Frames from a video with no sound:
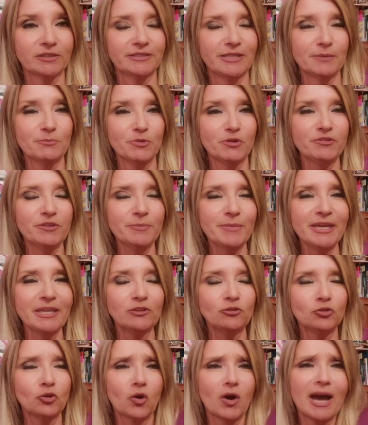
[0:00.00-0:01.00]
del
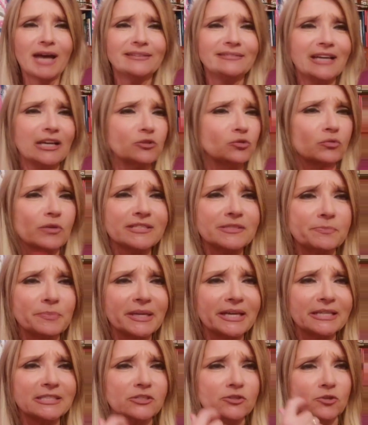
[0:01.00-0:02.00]
movimento ha dato una
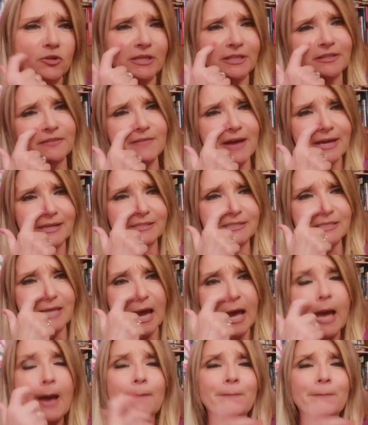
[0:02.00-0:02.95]
spiegazione diversa,